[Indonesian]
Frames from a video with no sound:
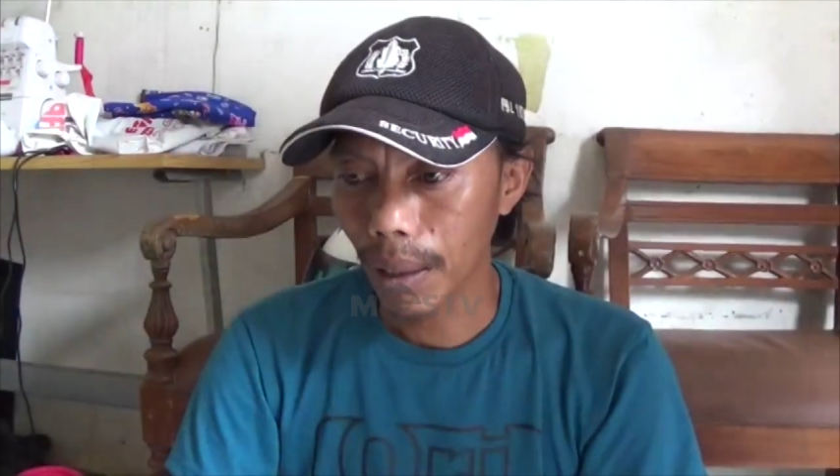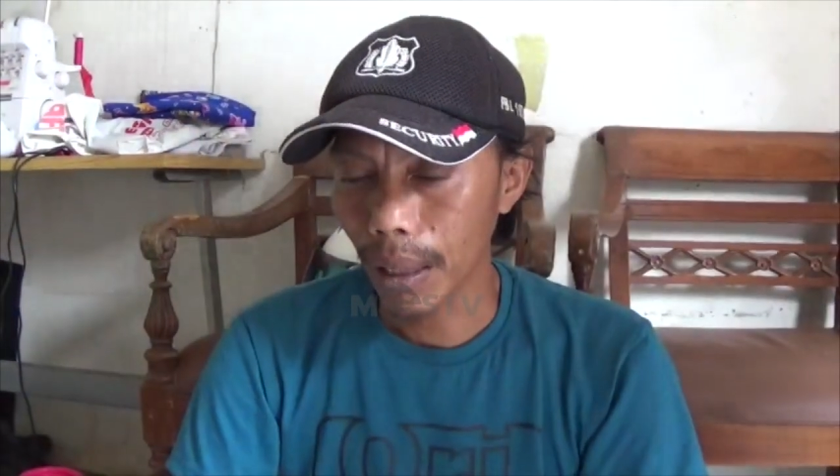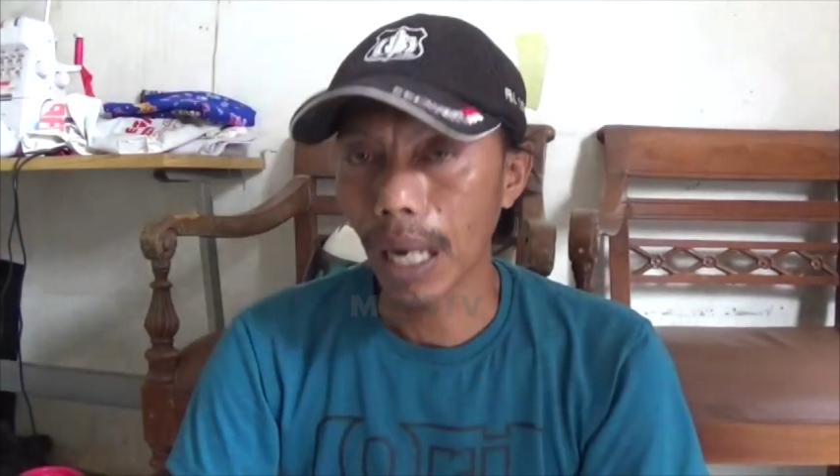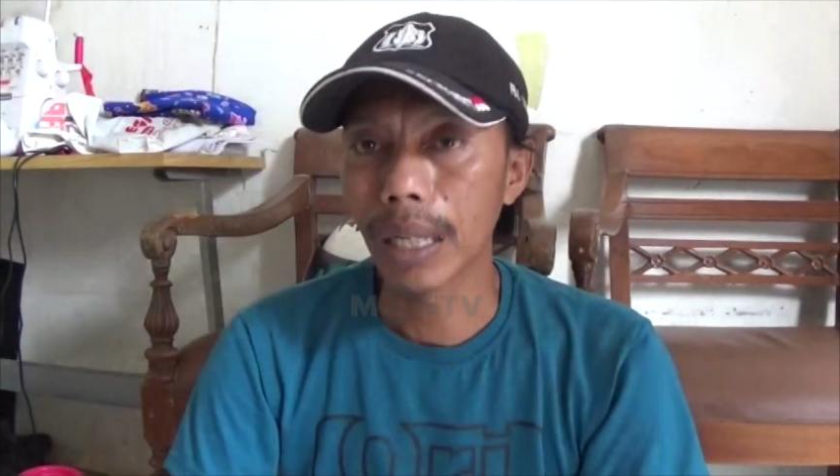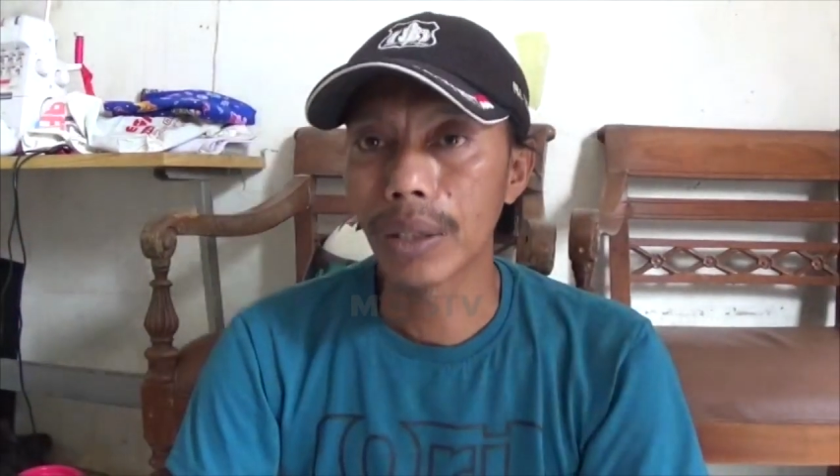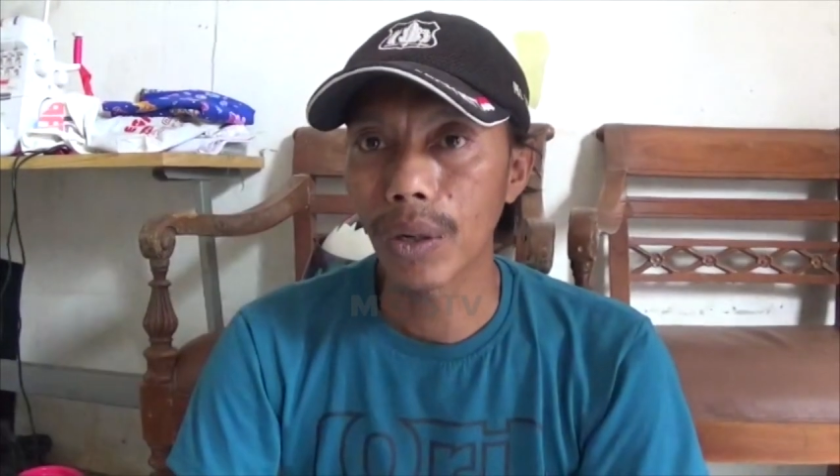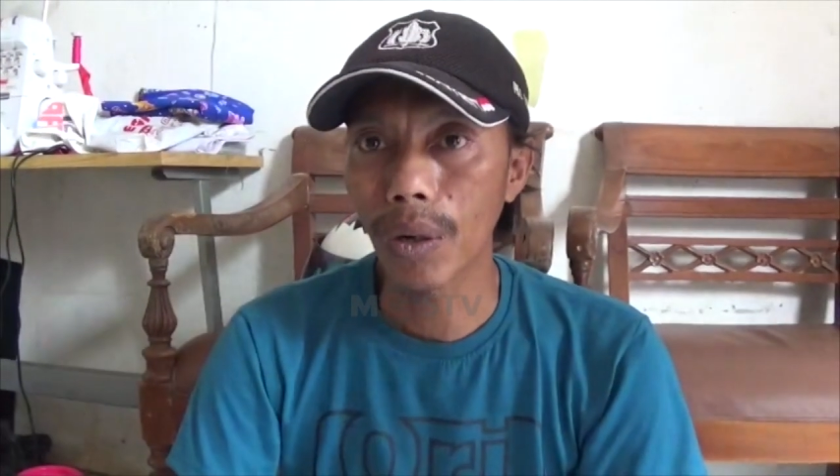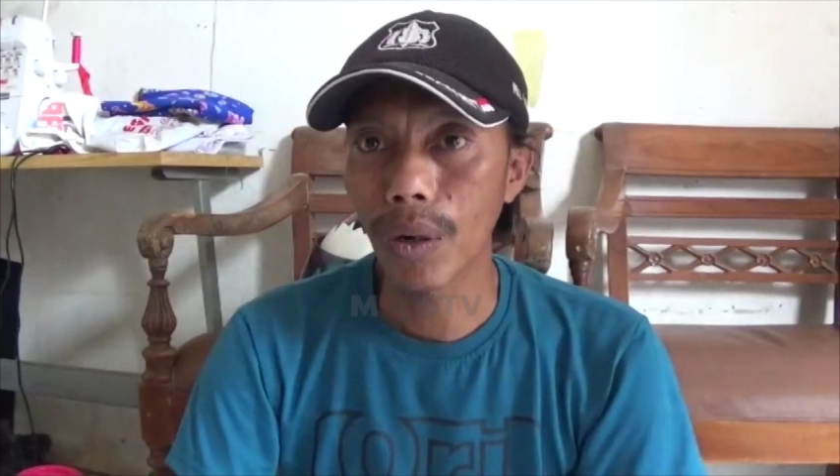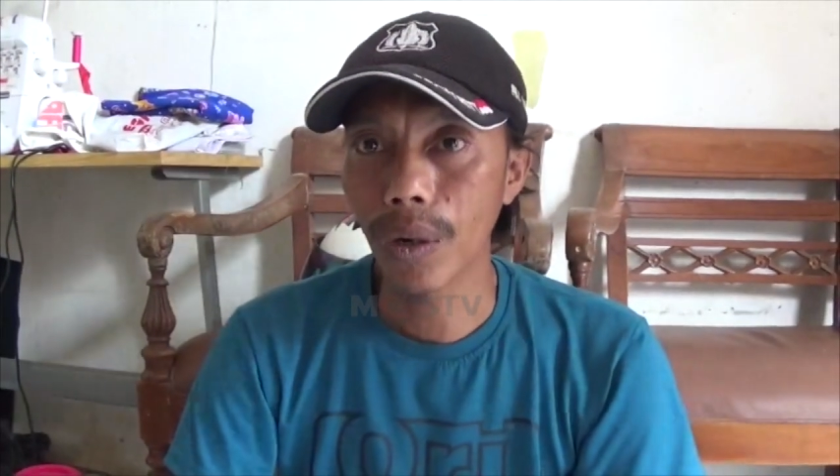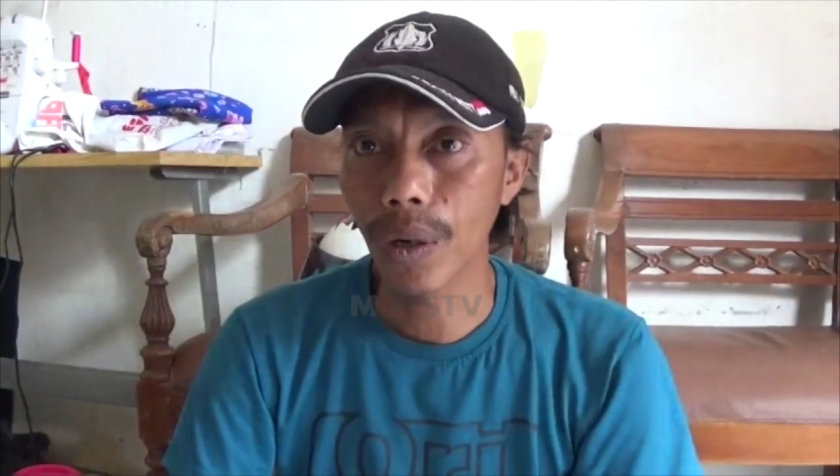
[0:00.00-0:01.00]

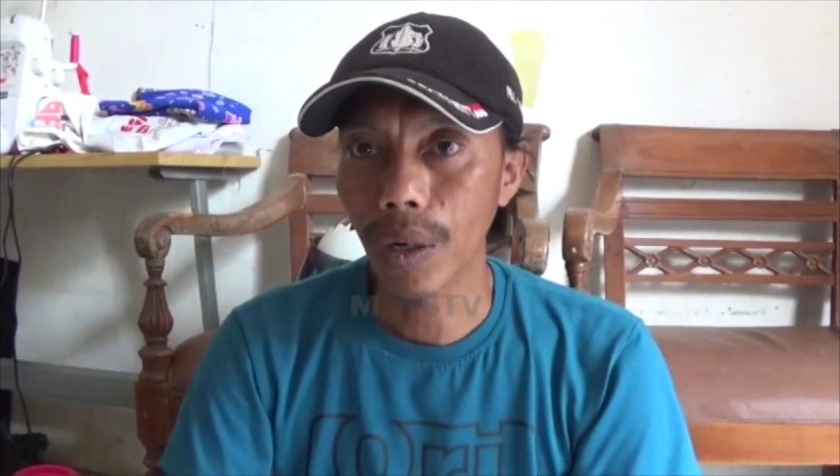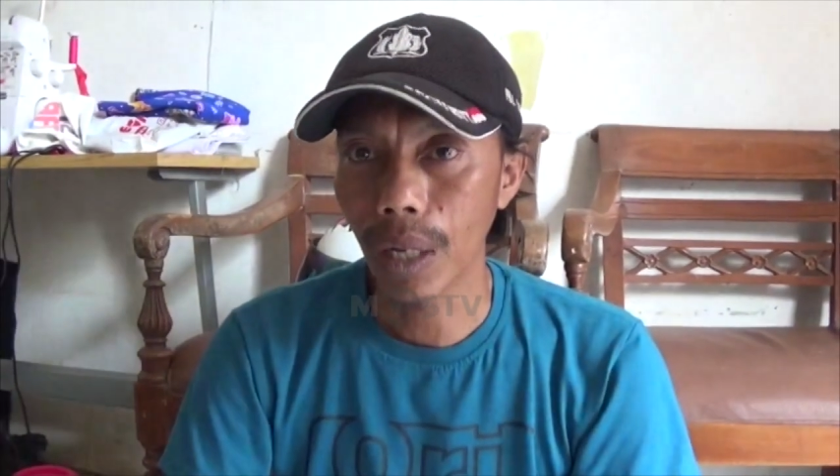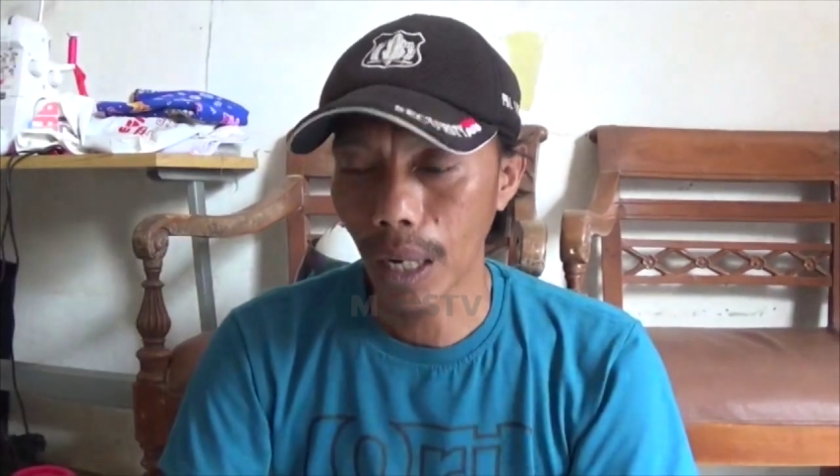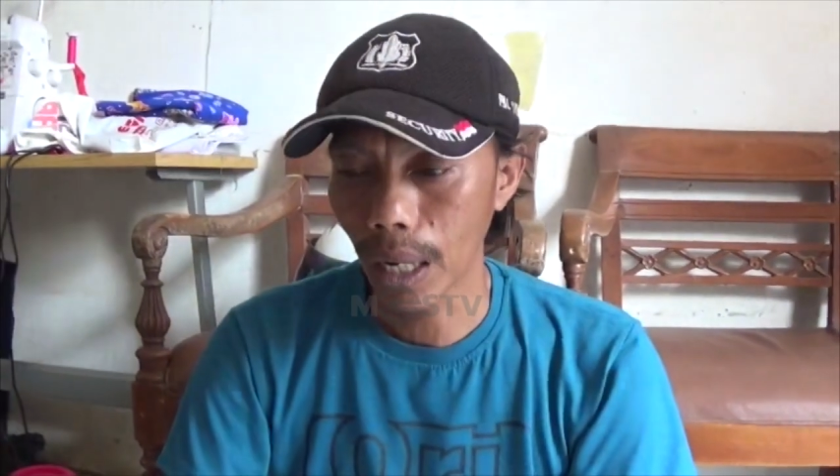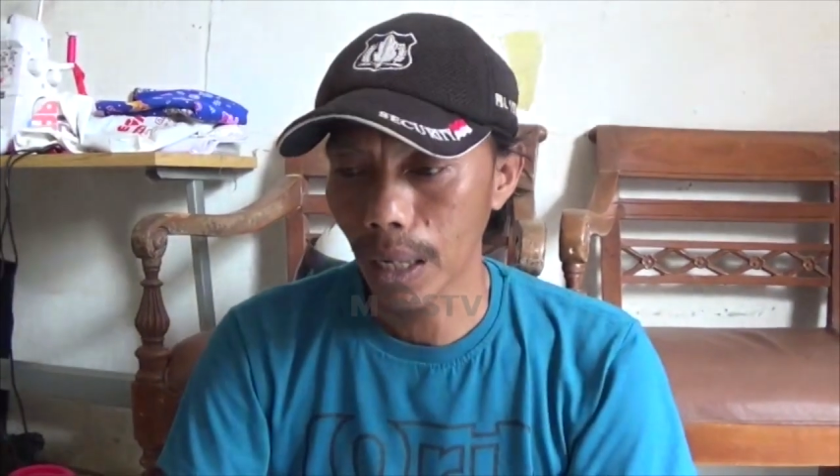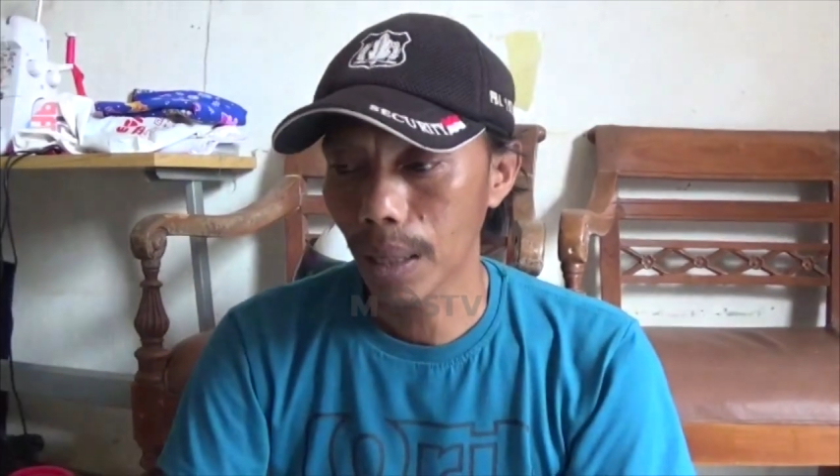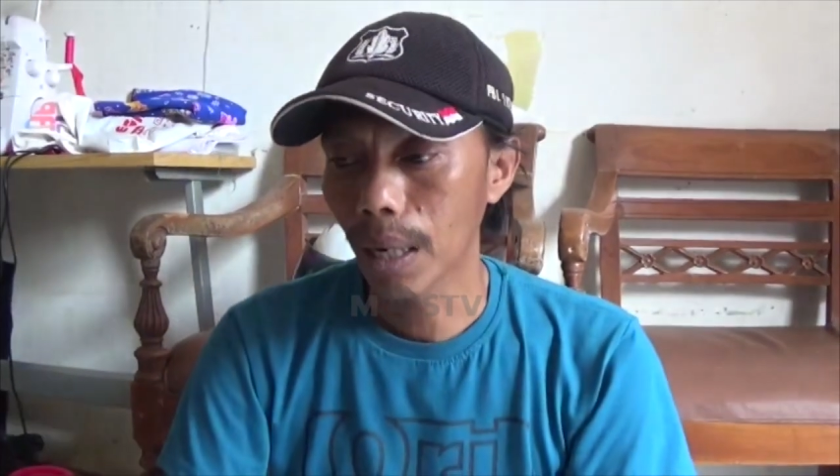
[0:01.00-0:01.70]
ganco ya kan